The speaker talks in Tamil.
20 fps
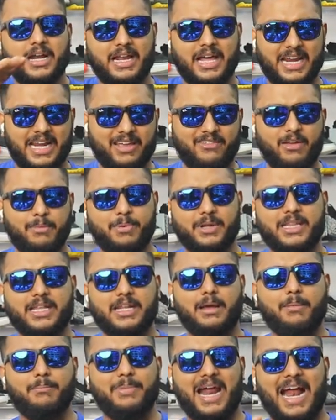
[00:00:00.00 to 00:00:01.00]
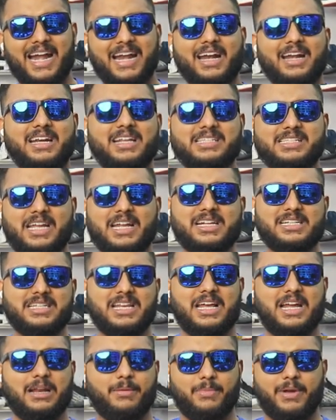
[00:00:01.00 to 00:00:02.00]
நிறையவே பார்த்தீங்கன்னா பிராண்டட்
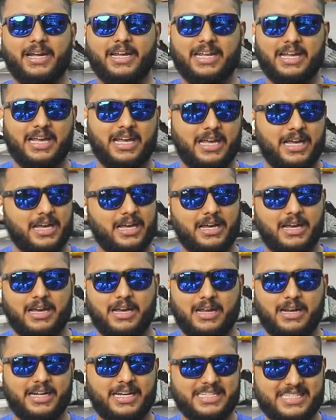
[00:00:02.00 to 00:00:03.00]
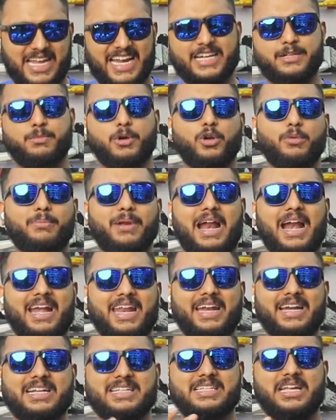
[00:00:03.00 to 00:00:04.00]
டிசைன்ஸில் நம்ம உங்ககிட்ட டிசைன்ஸ் மட்டும்
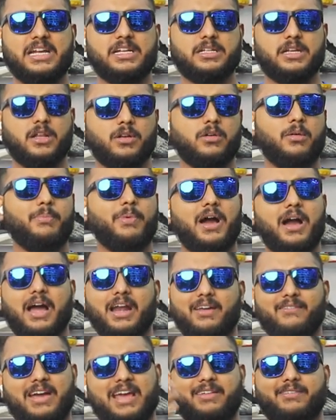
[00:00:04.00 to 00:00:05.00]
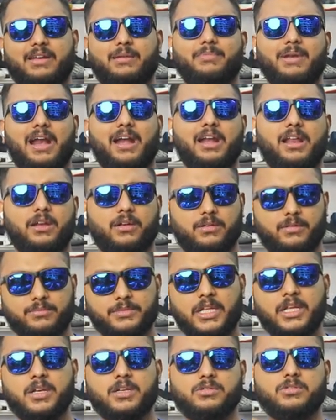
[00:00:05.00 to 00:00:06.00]
பிராண்டிங் டிசைன்ஸில் இருக்கும் பா ஆனால் வேறு வேறு பிராண்டில் இருக்கும்
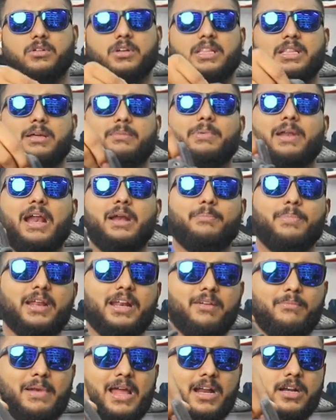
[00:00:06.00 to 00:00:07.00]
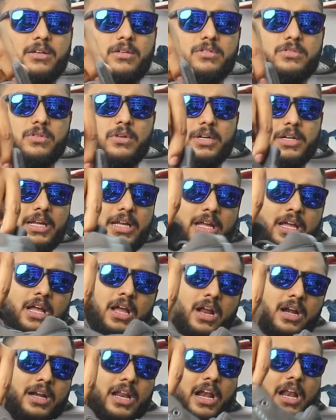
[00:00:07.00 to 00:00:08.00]
ஸோ இந்த பிராண்ட் பாருங்கள் பிளாக் டவுன் சொல்லிட்டு
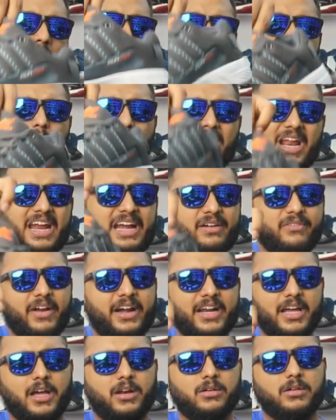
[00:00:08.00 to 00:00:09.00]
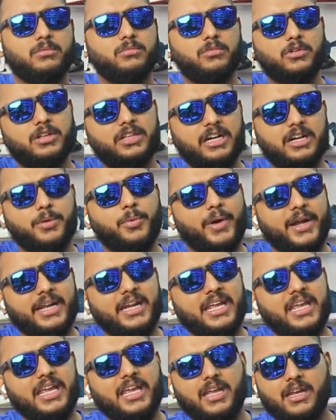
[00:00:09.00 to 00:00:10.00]
நல்லாயிருக்கும் லைட் வெயிட்டாக இருக்கும் மோர் தென்
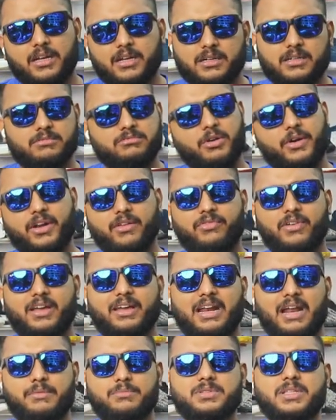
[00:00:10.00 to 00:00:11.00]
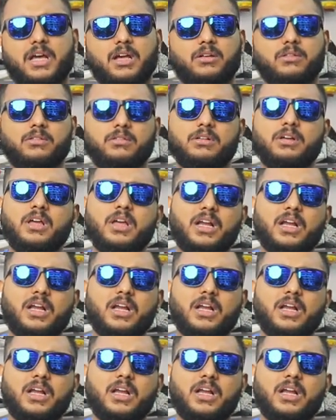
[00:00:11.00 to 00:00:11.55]
டுவெண்ட்டி டுவெண்ட்டி ஃபைவ் கிராம்ஸ் தான் இருக்கும்